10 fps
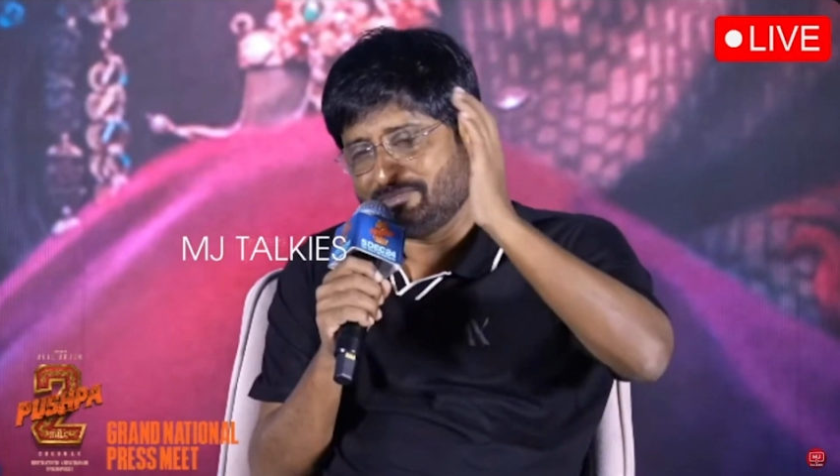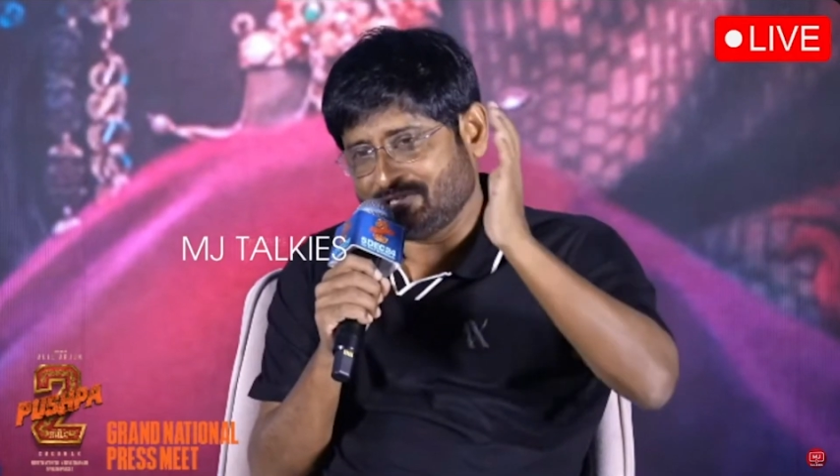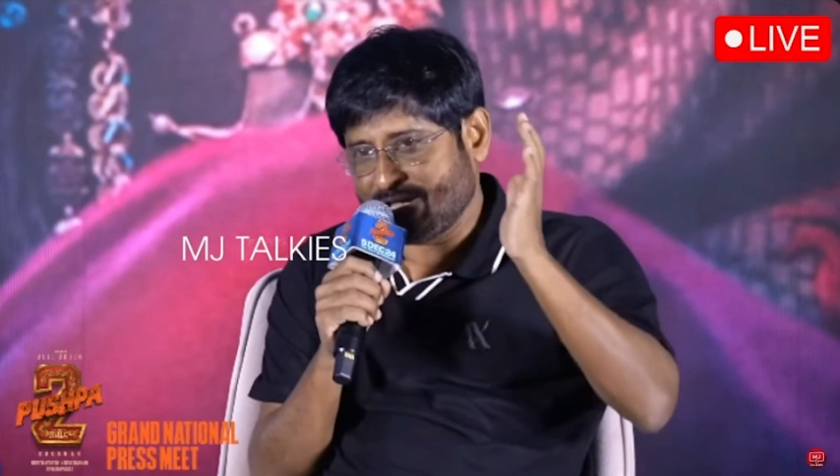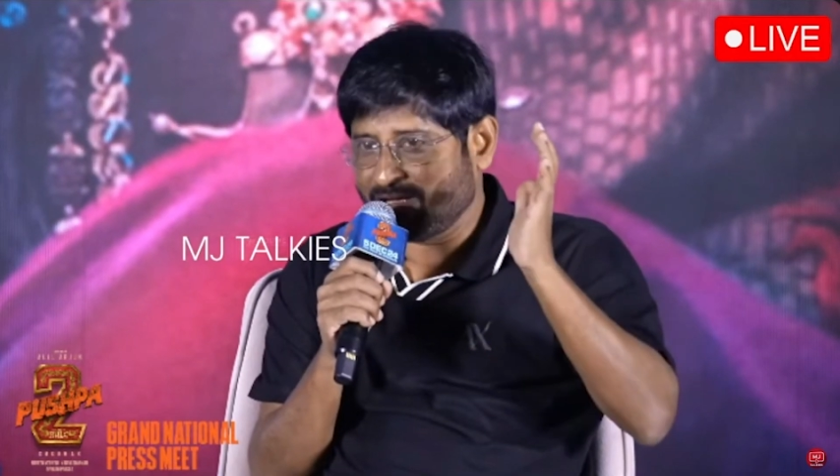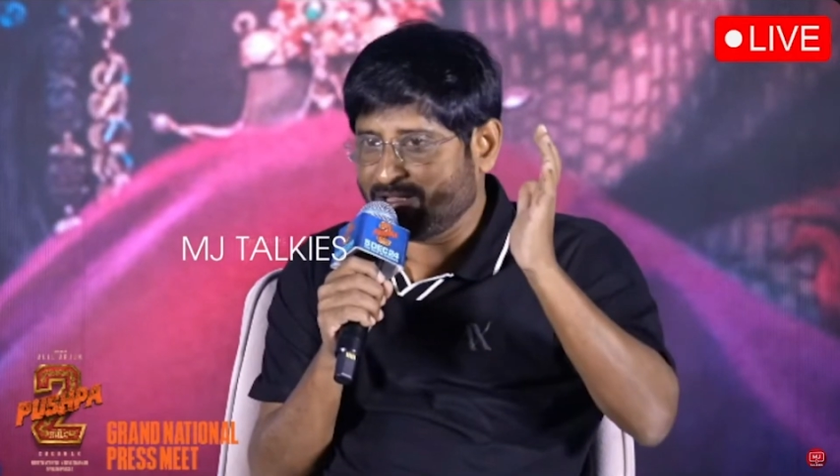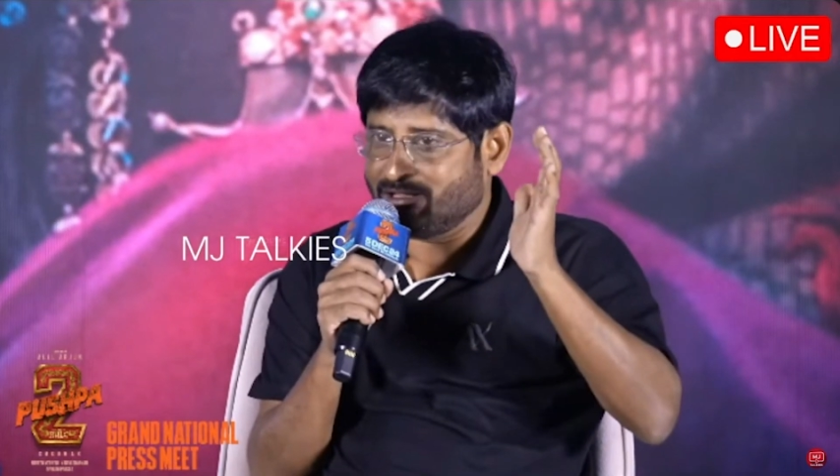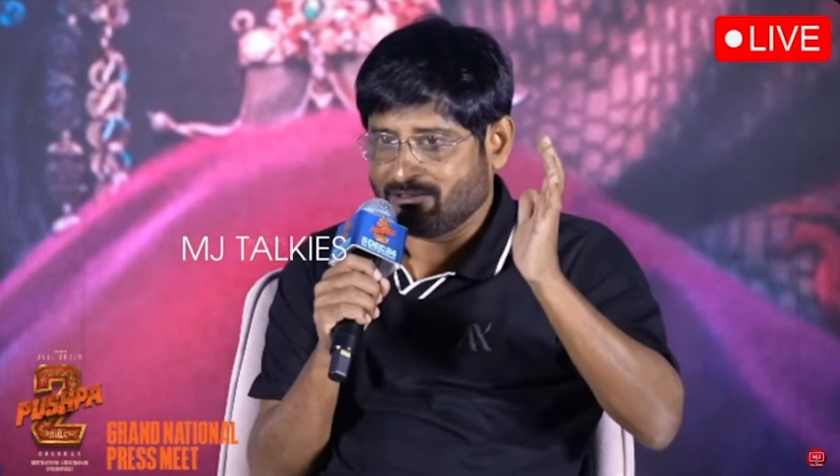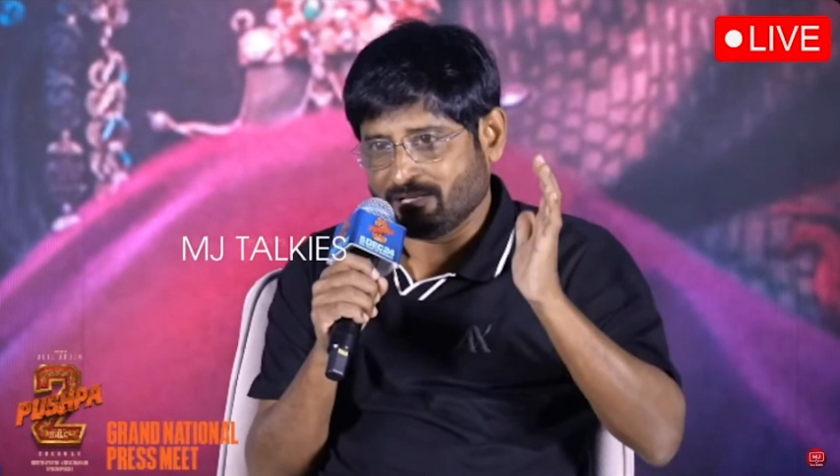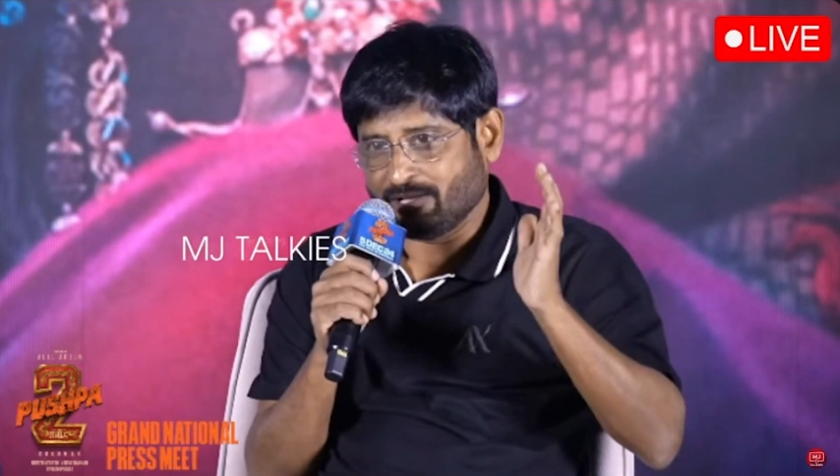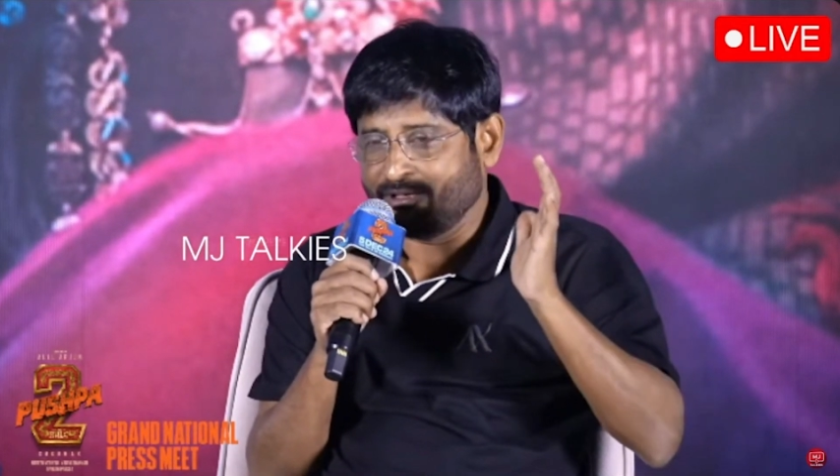చాలా
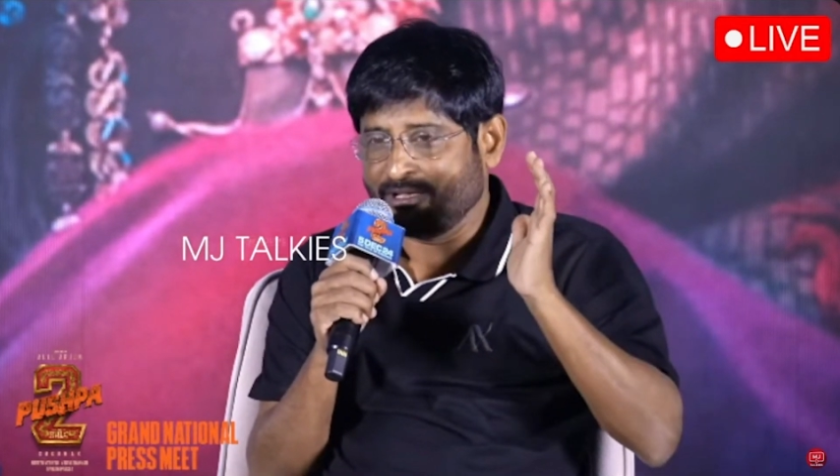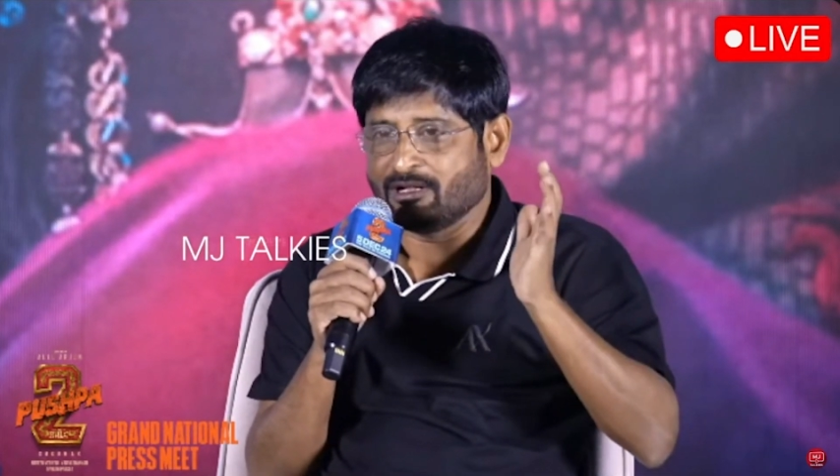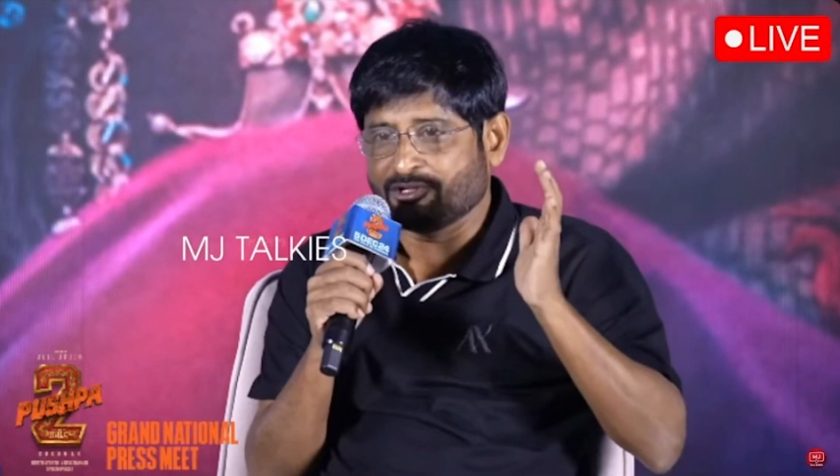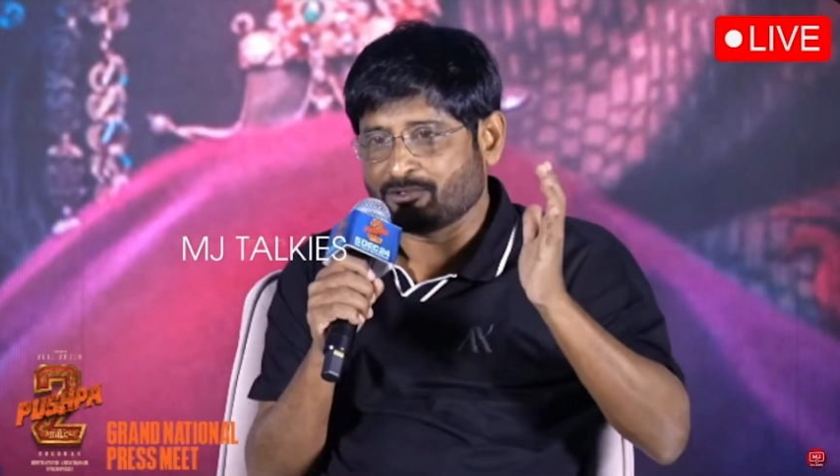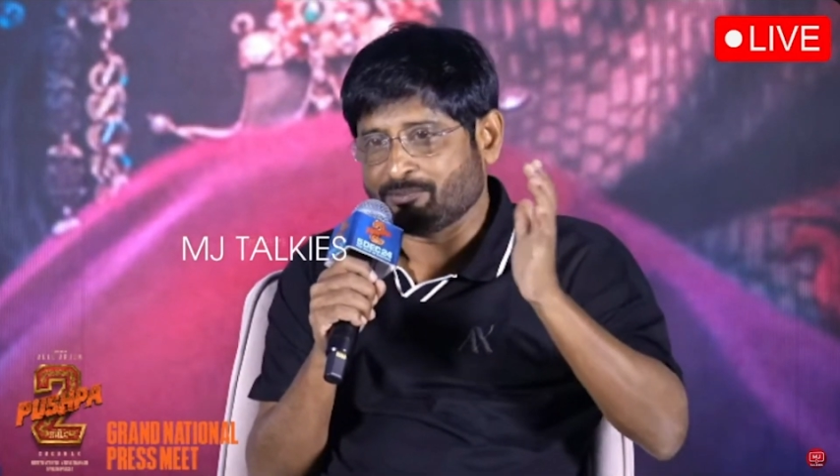హెవీగా ఖర్చు